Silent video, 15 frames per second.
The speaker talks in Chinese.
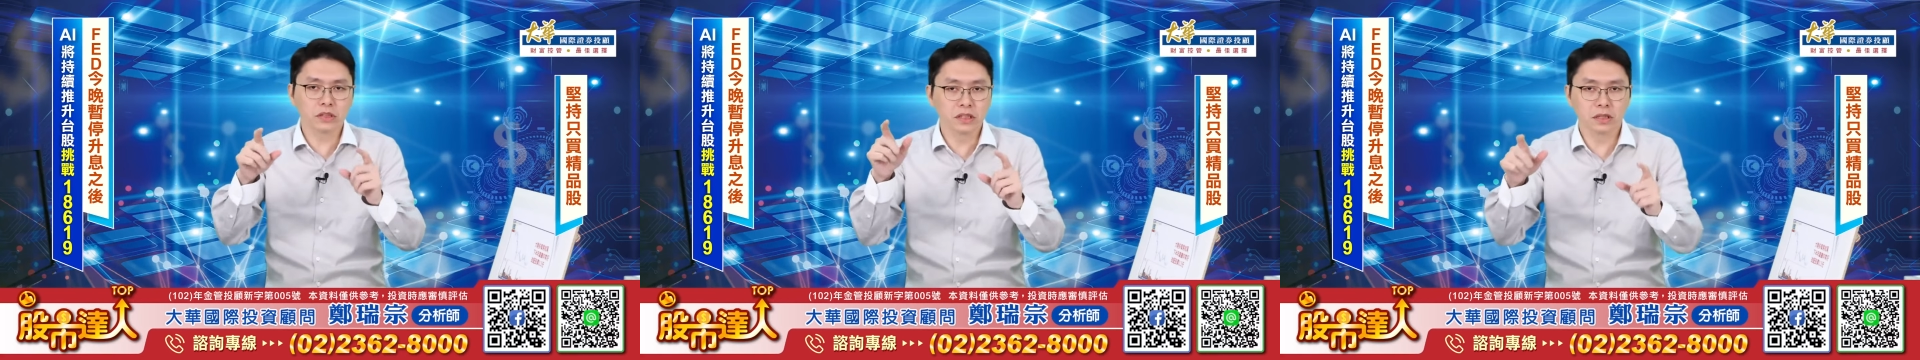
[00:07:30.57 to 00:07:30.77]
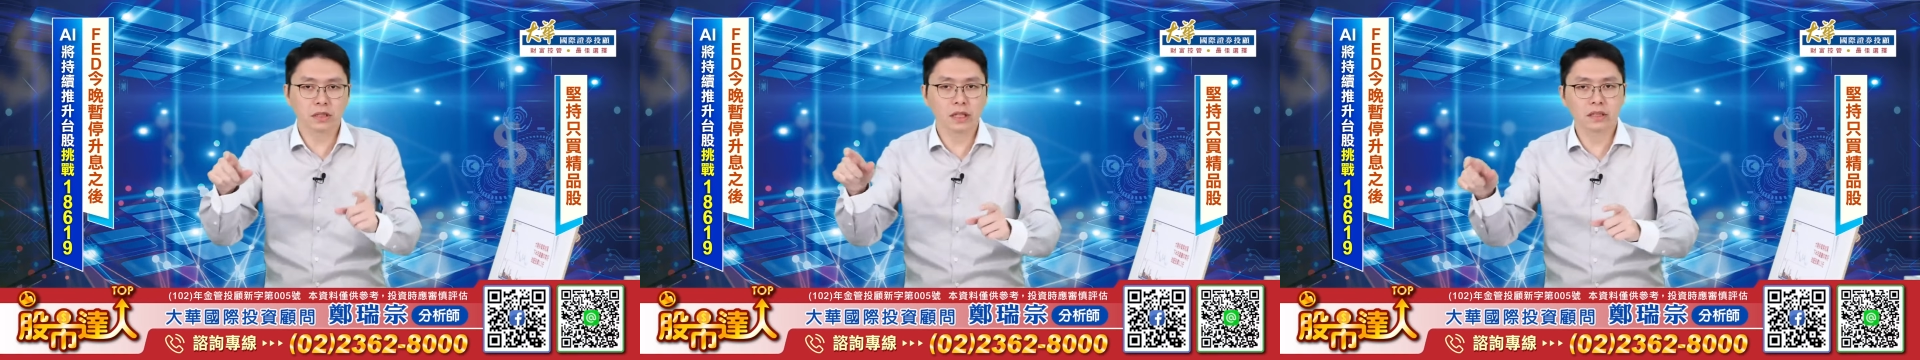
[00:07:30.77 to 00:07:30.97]

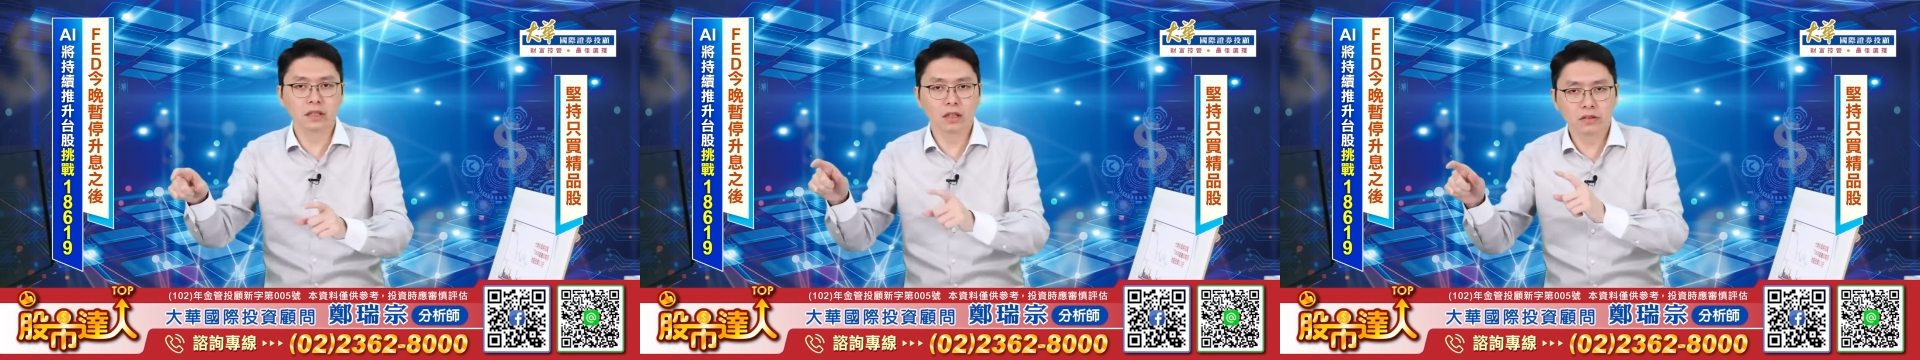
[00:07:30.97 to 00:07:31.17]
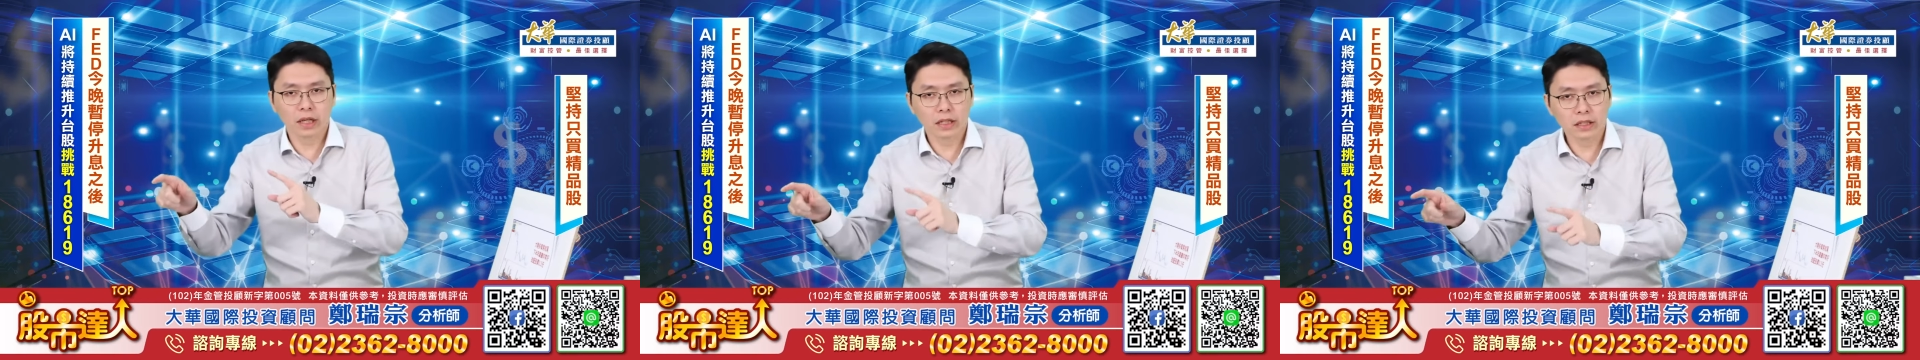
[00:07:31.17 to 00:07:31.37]
只能
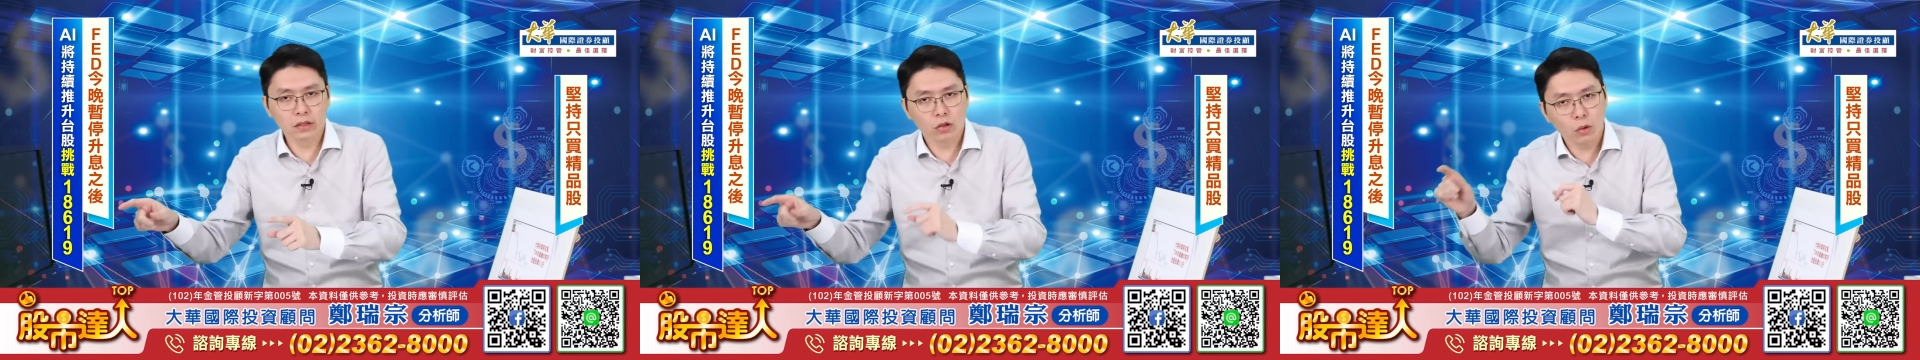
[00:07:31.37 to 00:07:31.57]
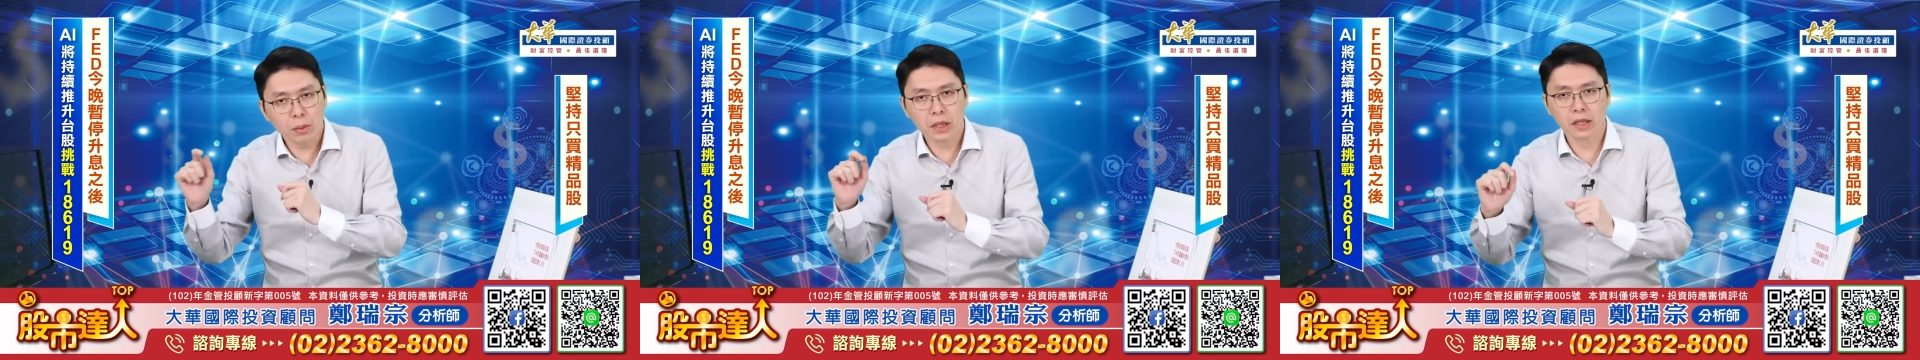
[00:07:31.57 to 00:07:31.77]
找台电
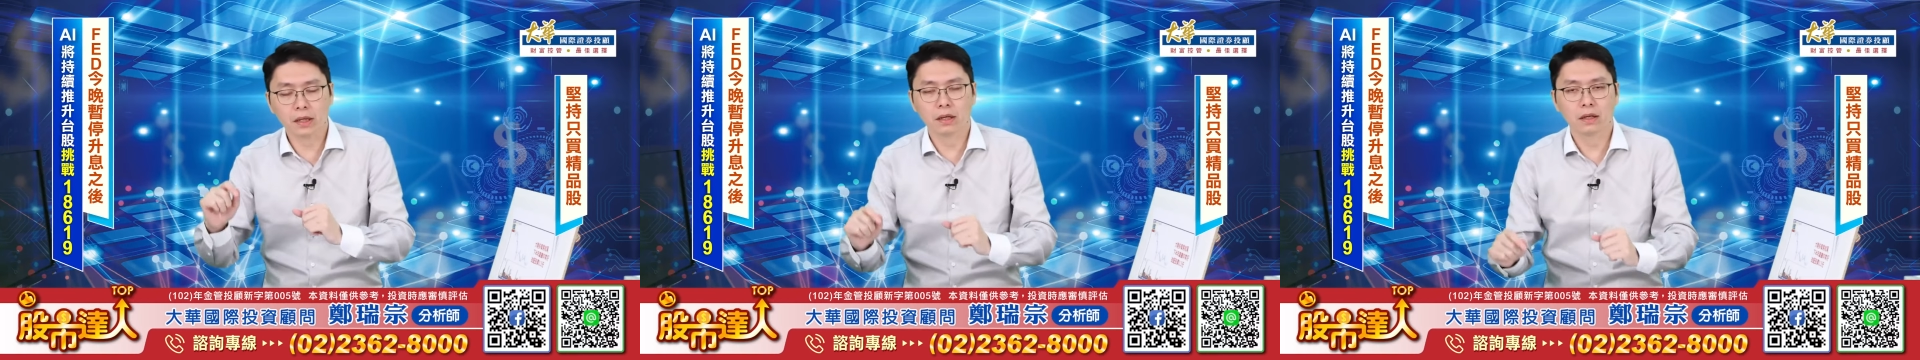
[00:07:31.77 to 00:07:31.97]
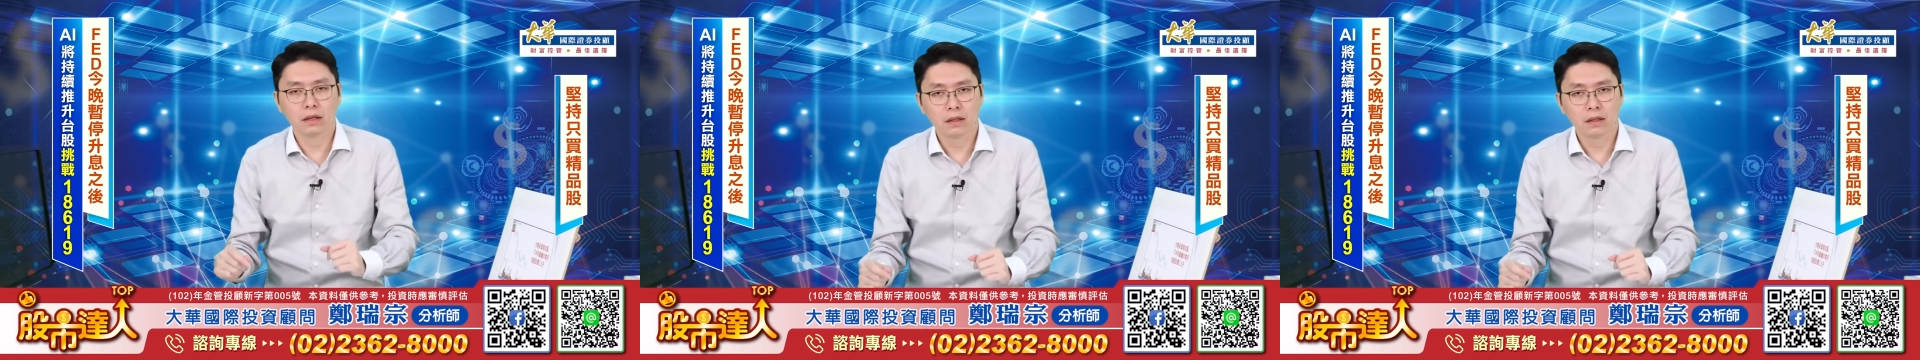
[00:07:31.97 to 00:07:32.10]
投片了